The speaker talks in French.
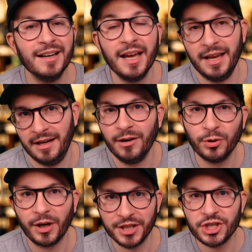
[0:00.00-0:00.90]
Et là, on
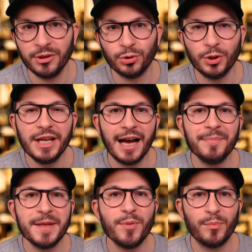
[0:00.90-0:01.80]
aura déjà une donnée un petit
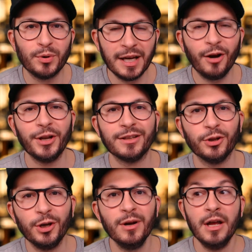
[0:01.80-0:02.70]
peu plus claire en
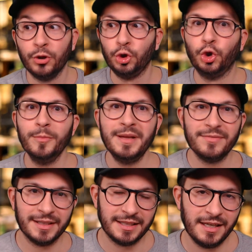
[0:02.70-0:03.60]
attendant
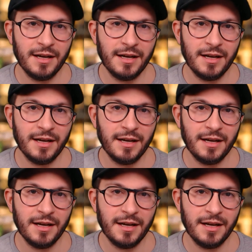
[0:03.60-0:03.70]
2021,